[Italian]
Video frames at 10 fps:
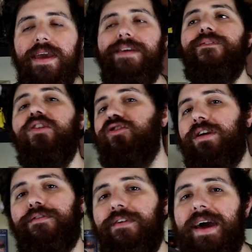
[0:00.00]
Invece
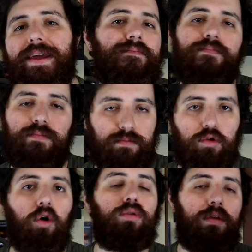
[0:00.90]
che fare
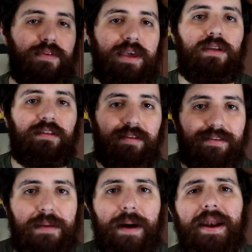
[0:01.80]
tot video a
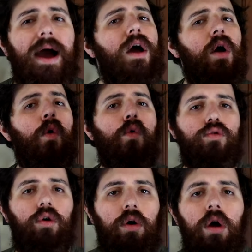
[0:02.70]
settimana,
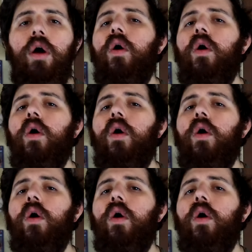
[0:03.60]
uno,